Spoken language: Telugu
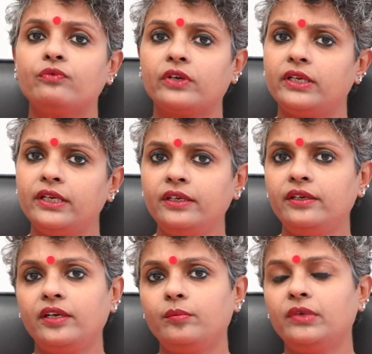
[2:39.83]
సో ఫర్టిలిటీ
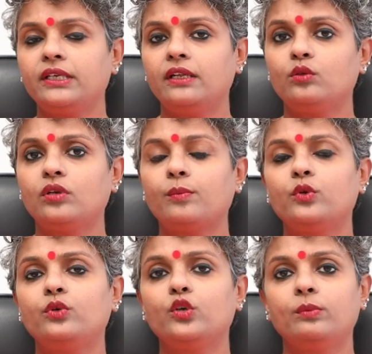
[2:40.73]
ట్రీట్మెంట్కి
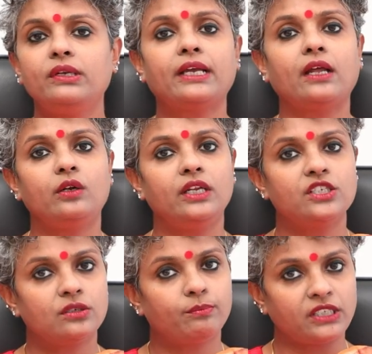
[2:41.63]
వెళ్తున్నప్పుడు ట్యూబుల్
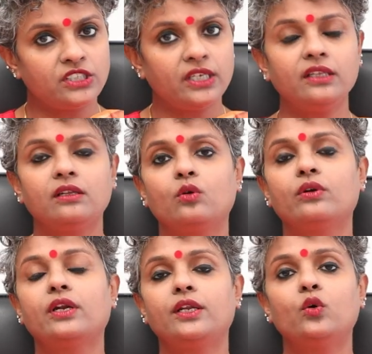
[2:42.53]
క్యాన్యులేషన్ పనిచేయలేదు
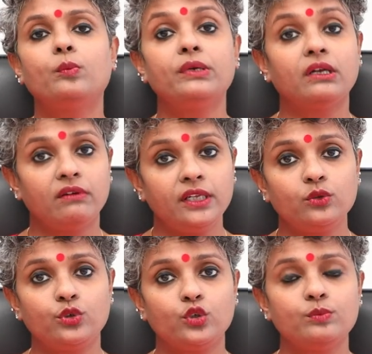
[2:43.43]
అనుకోండి అంటే ఓపెన్
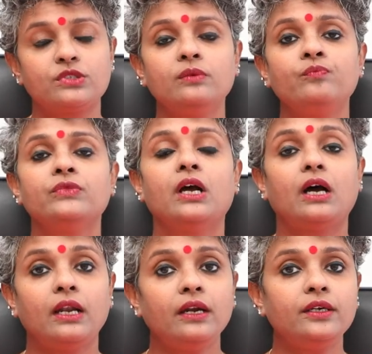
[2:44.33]
అవ్వలేదు ట్యూబ్స్
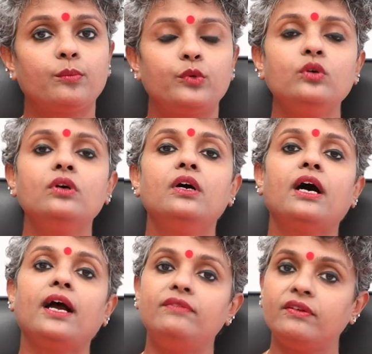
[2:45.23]
అలాంటప్పుడు
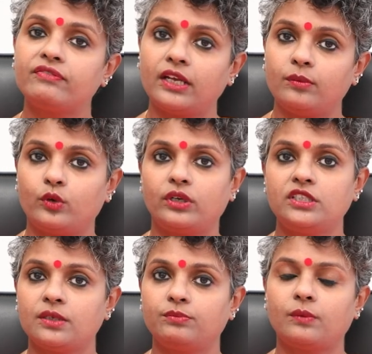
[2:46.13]
ఐవీఎఫ్కి వెళ్ళిపోండి
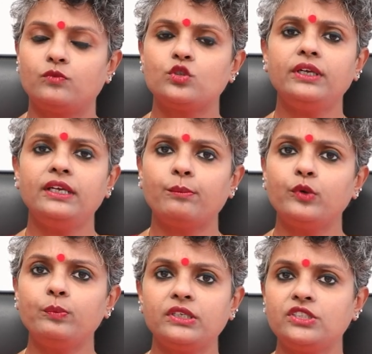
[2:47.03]
అని చెప్తాం సో
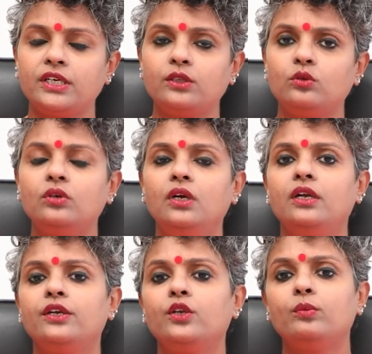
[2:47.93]
ఎప్పుడు పని చేయదు
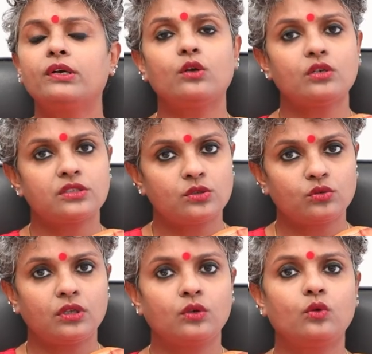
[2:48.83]
ట్యూబర్ క్లాసెస్
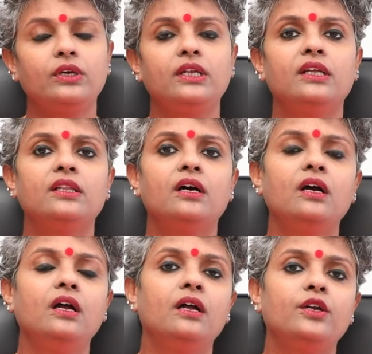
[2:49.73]
ఉందనుకోండి లేదా
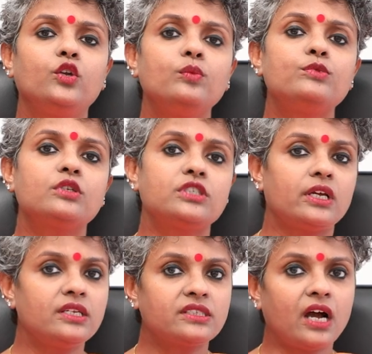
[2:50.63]
ట్యూబ్స్లో
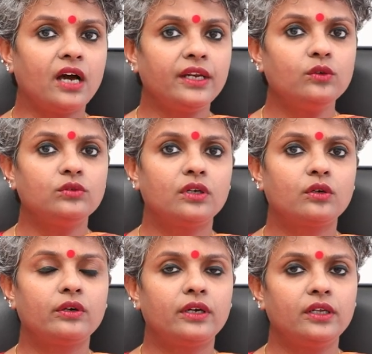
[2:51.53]
చాలా స్కారింగ్
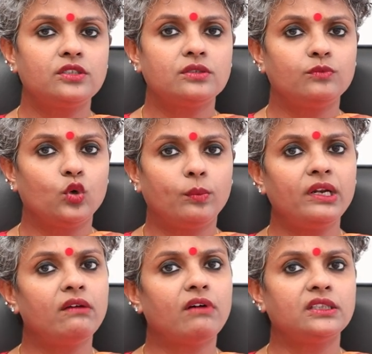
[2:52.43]
ఉందనుకోండి అంటే
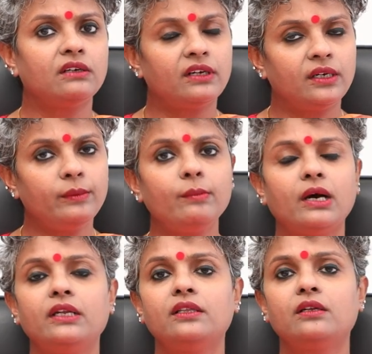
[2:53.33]
లోపల వాతావరణమే
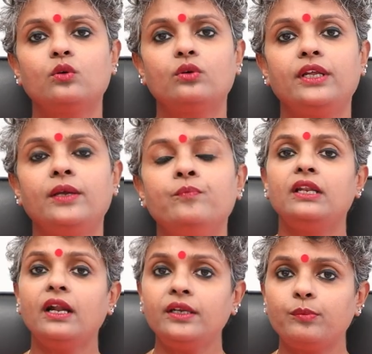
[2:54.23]
బాగాలేదనుకోండి
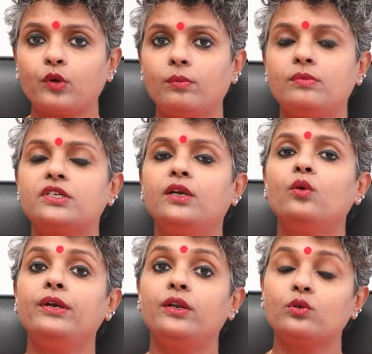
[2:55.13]
ఇలాంటి ప్రాబ్లమ్స్
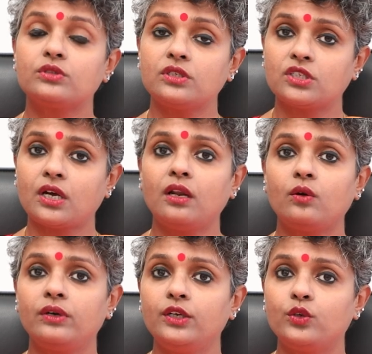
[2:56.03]
ఎండోమెట్రియోసిస్ చాలా
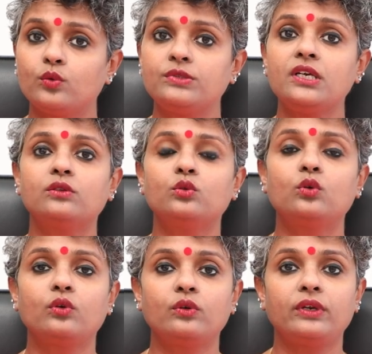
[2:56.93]
ఉండి ట్యూబ్సే
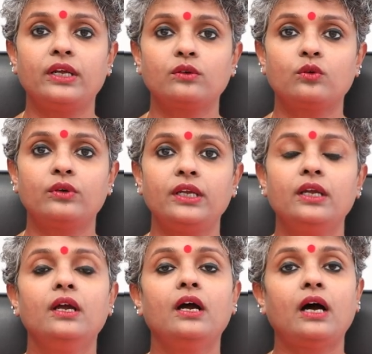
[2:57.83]
అతుక్కొని ఉన్నాయనుకోండి
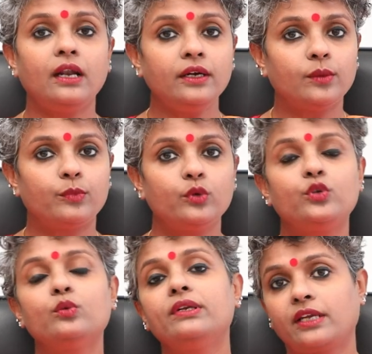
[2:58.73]
అలాంటప్పుడు
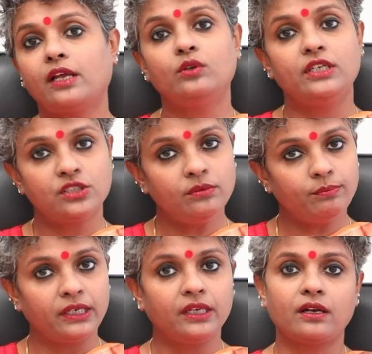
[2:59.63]
ట్యూబుల్ క్యాన్యులేషన్
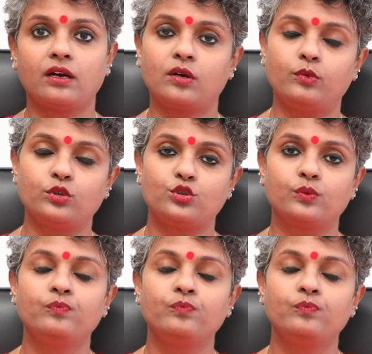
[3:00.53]
పనికి రాకపోవచ్చు